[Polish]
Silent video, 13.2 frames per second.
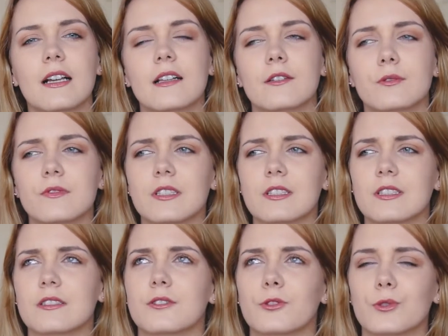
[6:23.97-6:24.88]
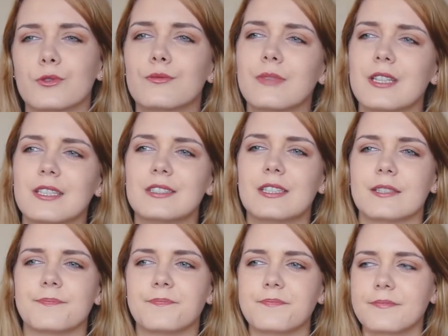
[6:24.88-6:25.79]
ale również jest to śródmieście.
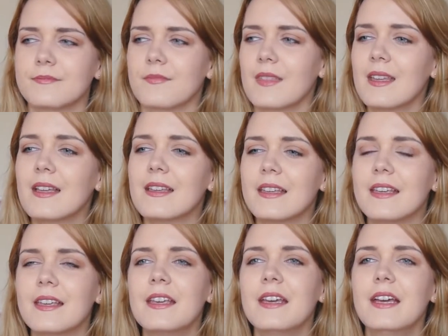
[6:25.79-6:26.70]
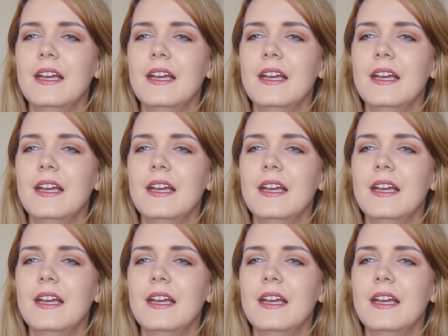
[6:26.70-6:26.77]
I